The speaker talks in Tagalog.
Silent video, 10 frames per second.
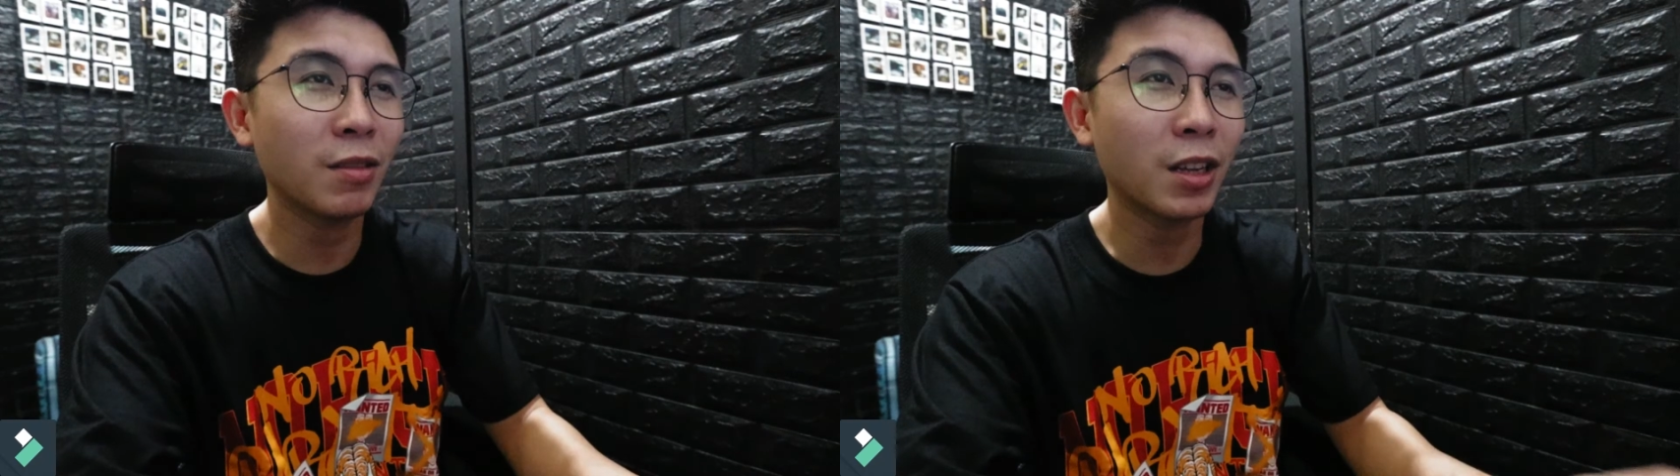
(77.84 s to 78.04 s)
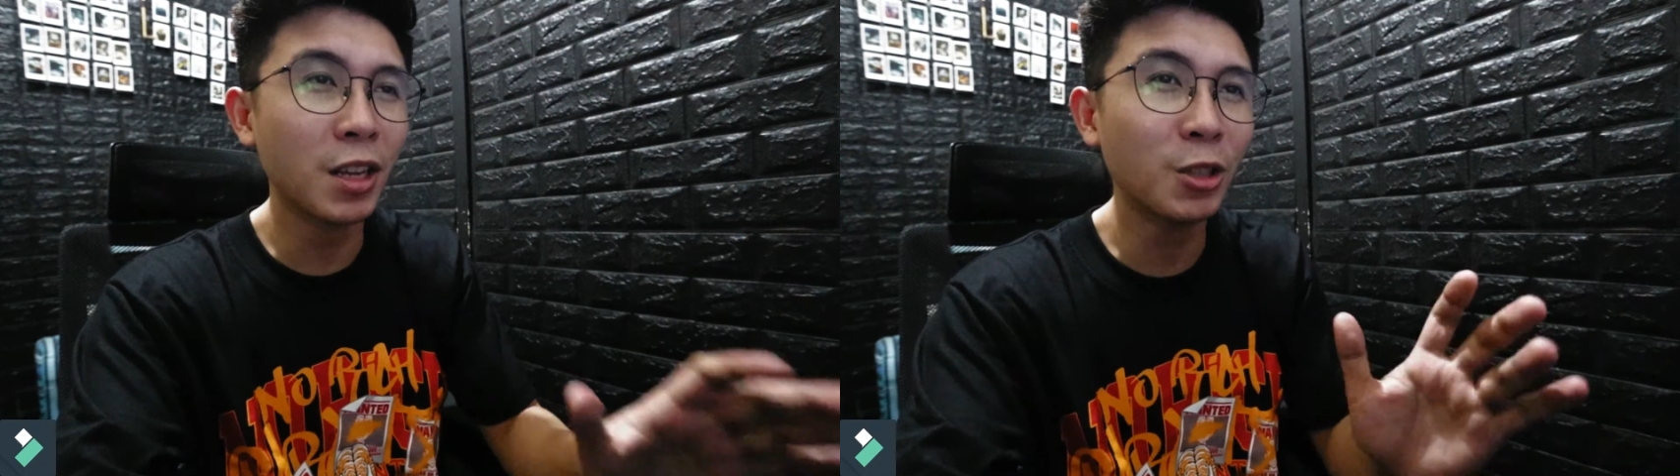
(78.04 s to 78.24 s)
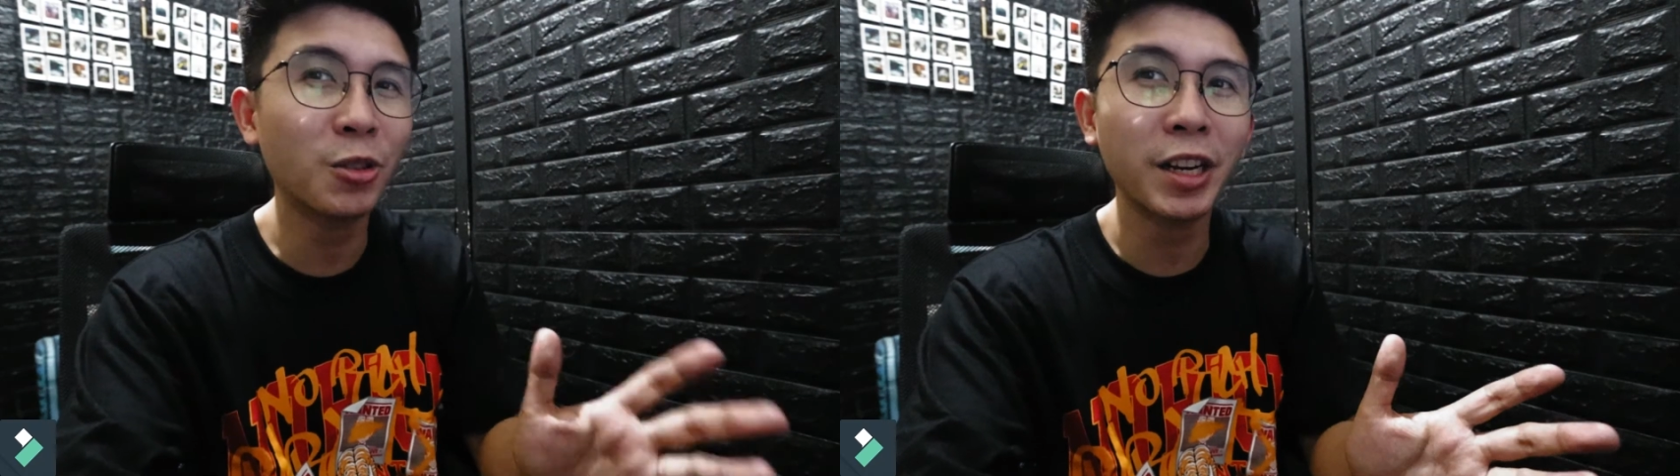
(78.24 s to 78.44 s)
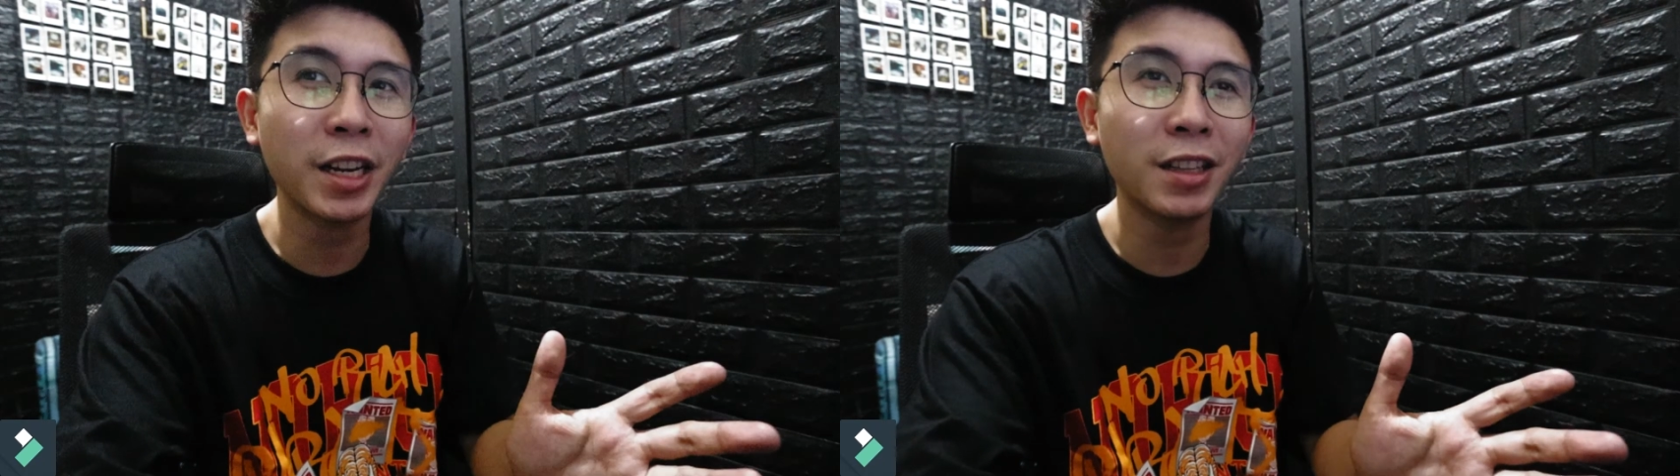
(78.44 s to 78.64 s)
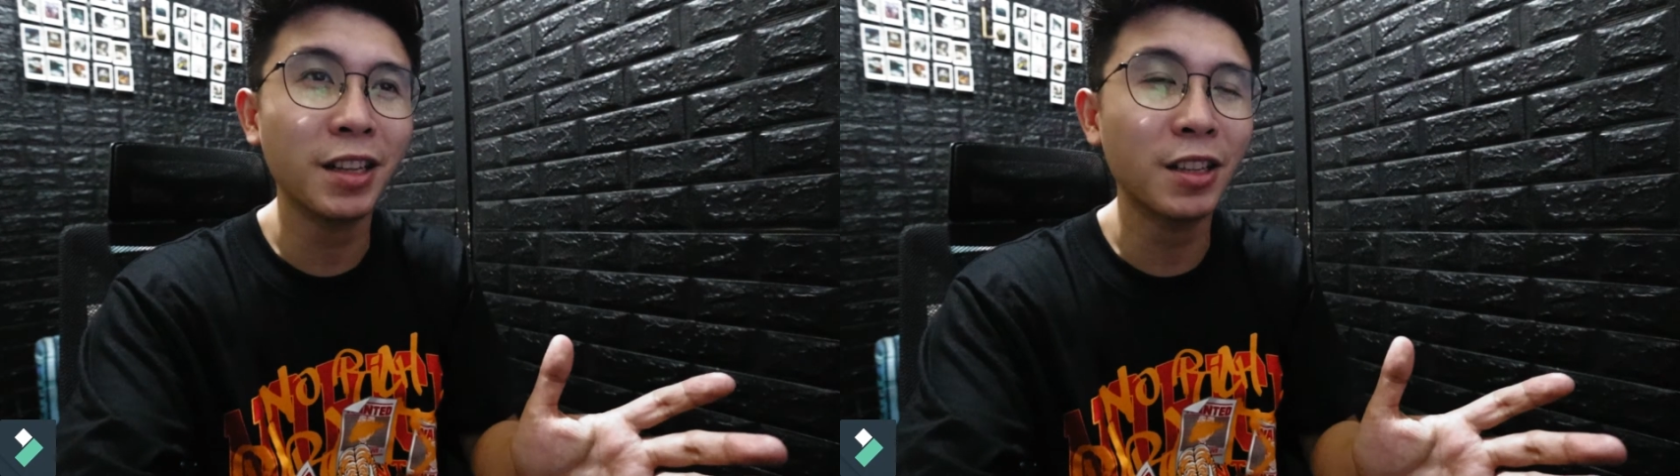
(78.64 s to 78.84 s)
The key to
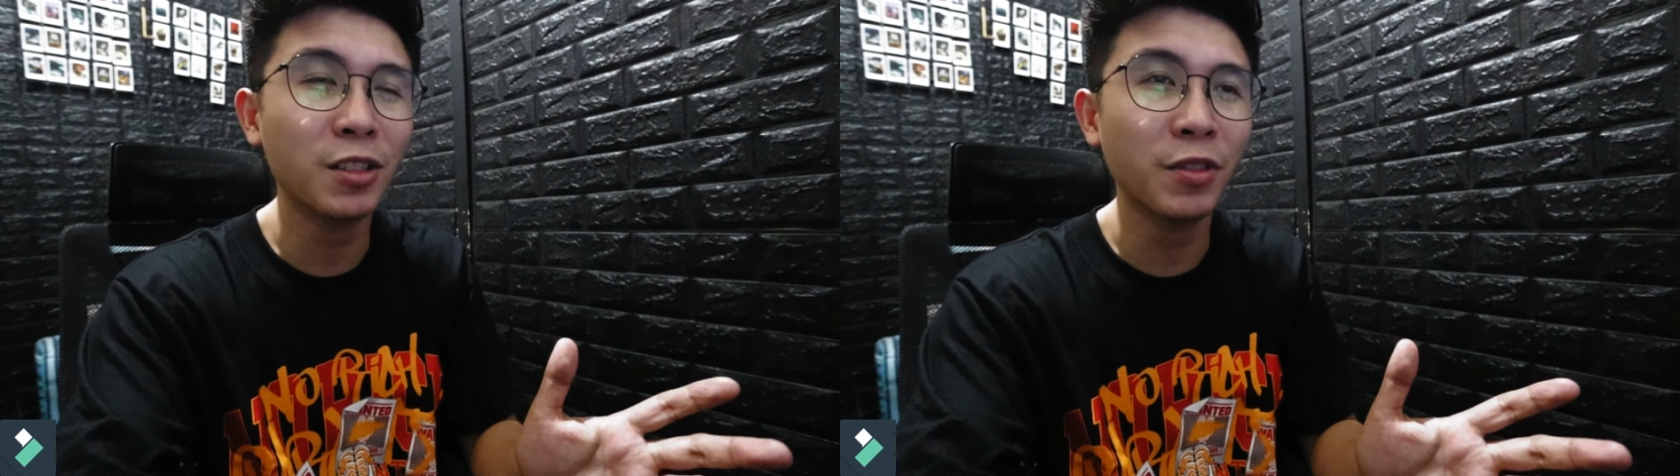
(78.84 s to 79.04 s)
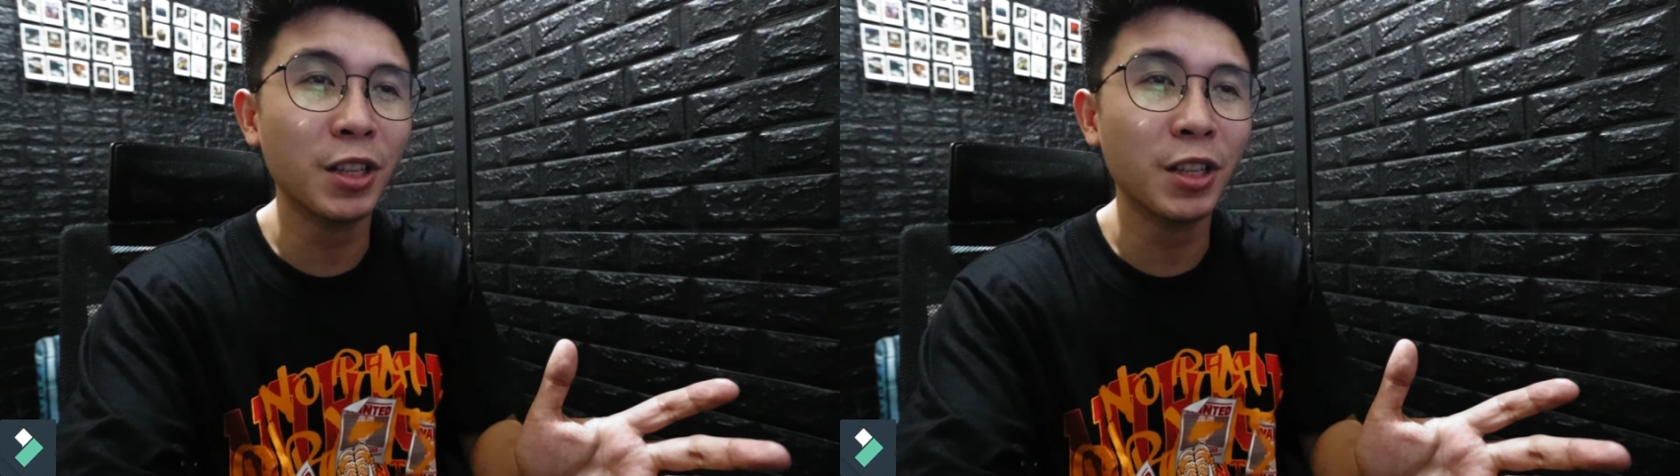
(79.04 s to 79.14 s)
creating this